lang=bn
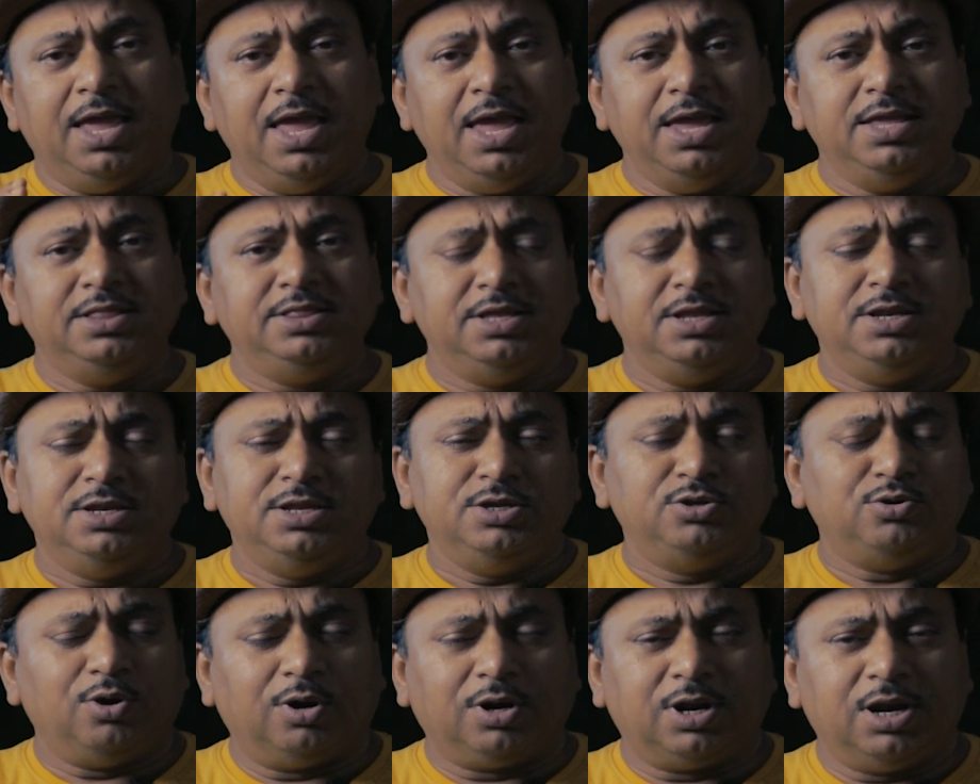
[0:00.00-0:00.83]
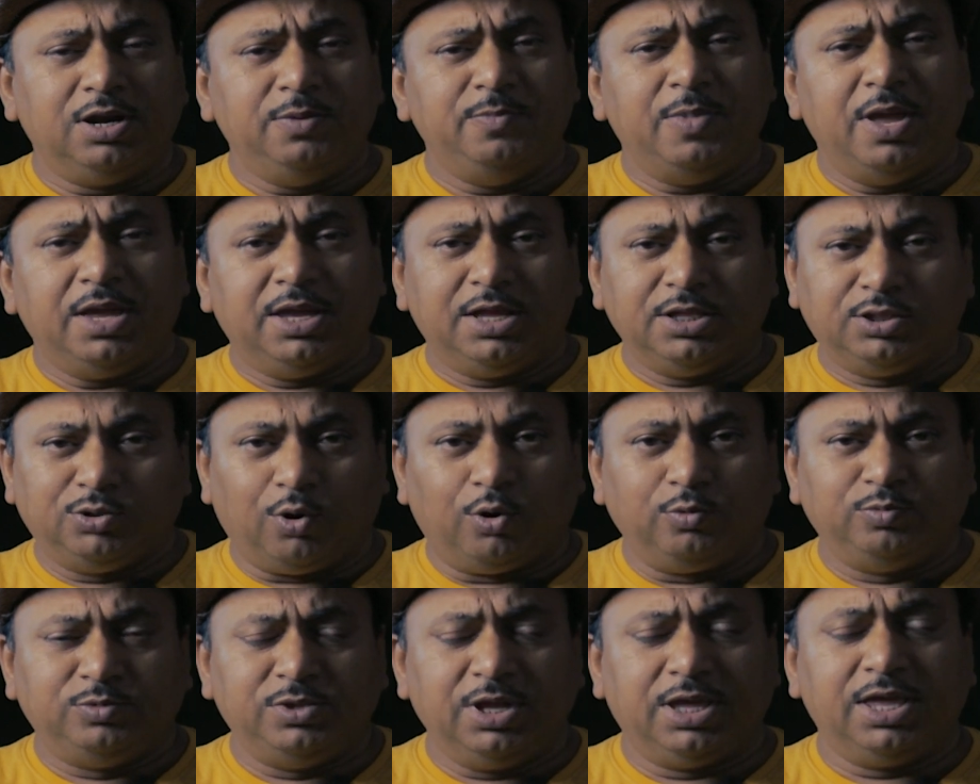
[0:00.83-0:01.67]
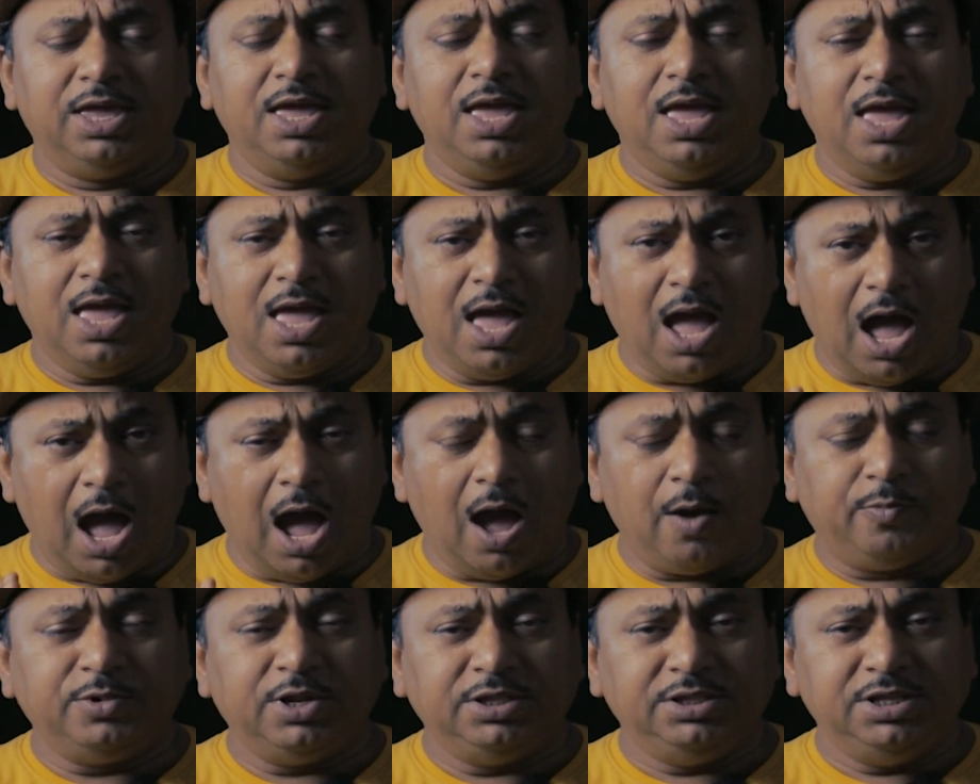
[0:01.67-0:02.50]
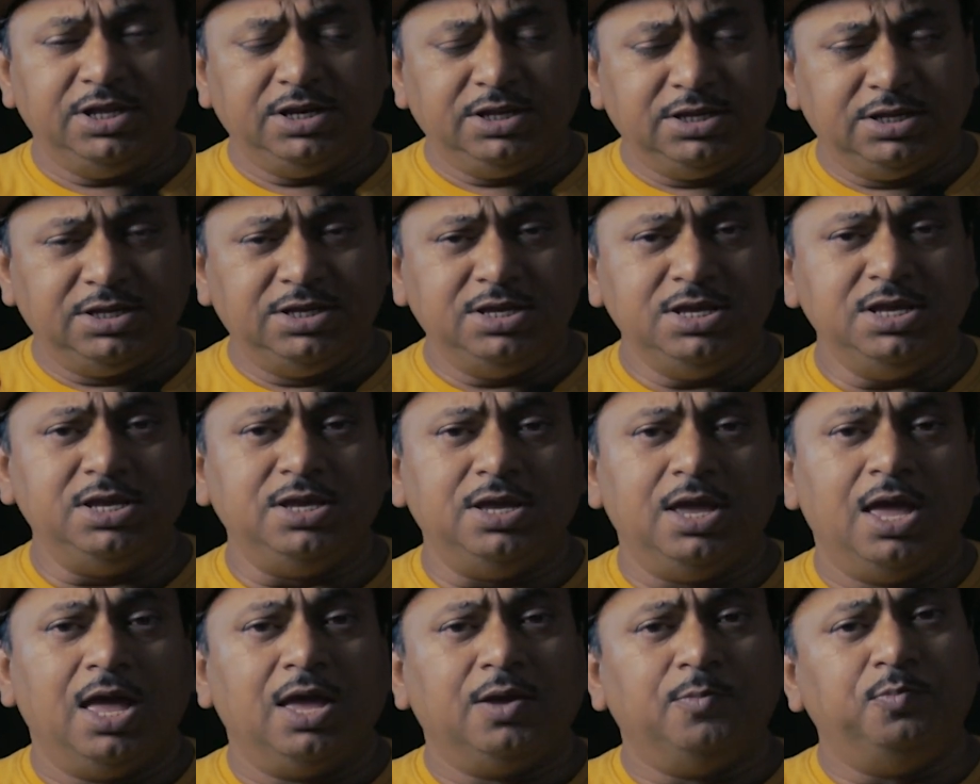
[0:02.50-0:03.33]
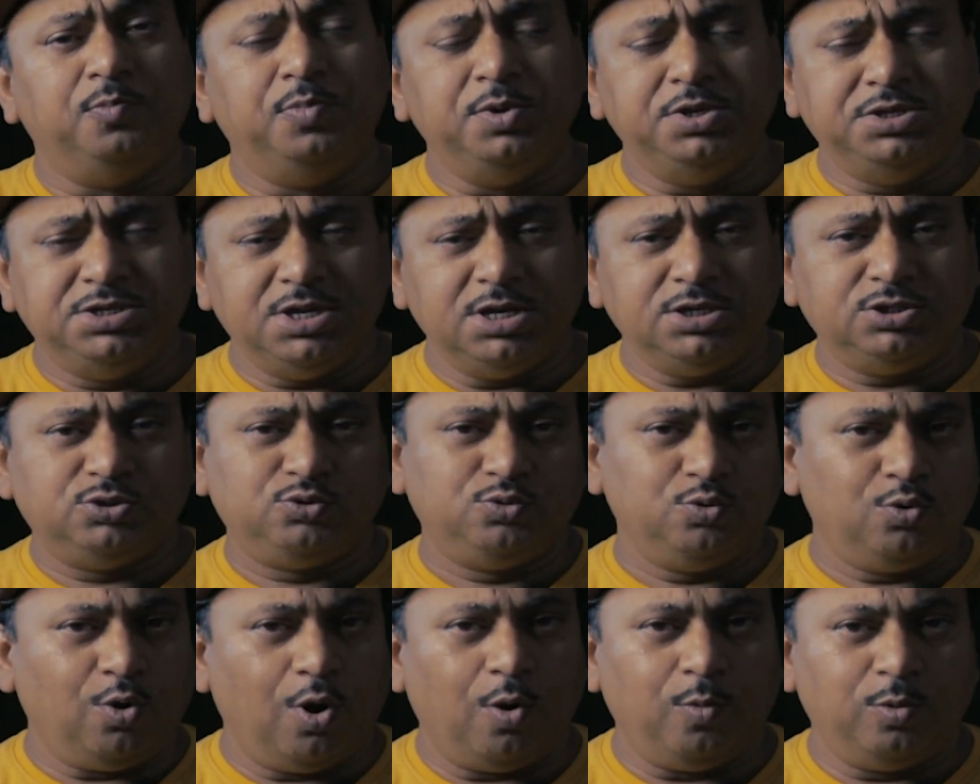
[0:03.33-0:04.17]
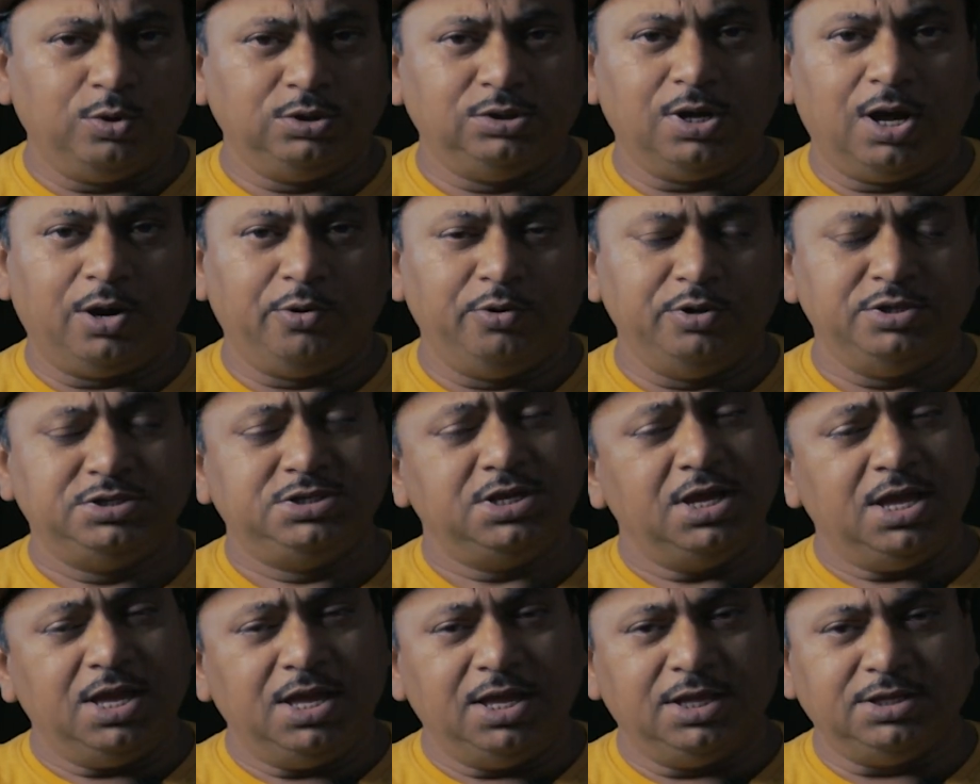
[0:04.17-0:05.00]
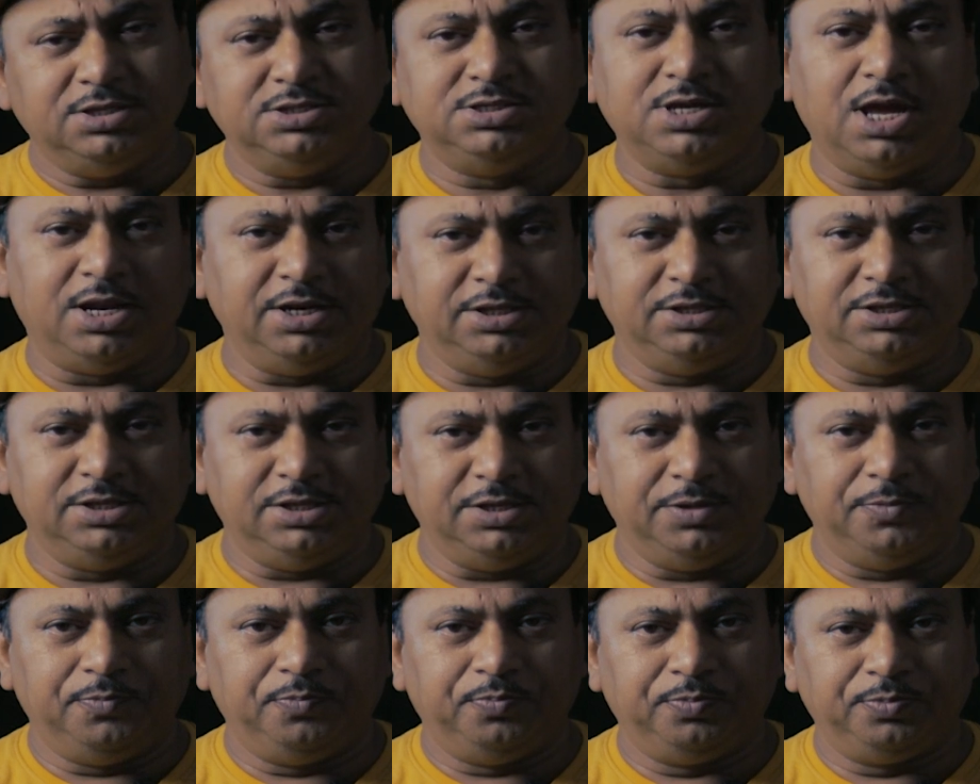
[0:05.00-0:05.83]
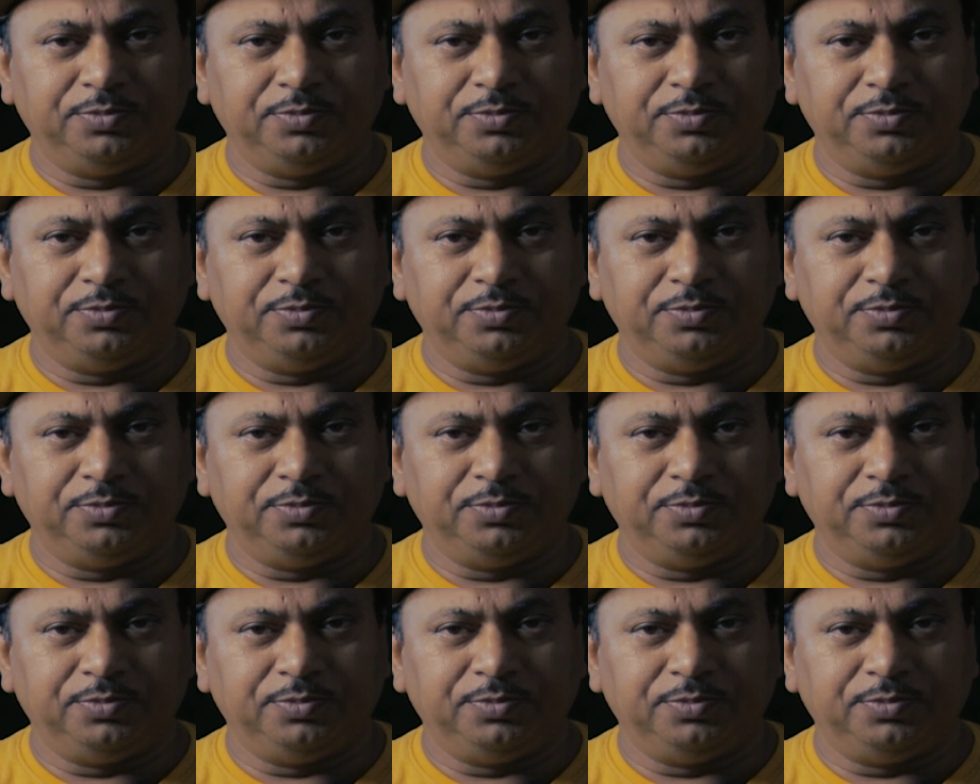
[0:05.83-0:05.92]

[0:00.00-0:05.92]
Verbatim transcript: এই তিনটি সরকারি ব্যাংকের তরফ থেকে আপনাদের কি বিশেষ সুখবর দেওয়া হয়েছে জানিয়ে দিই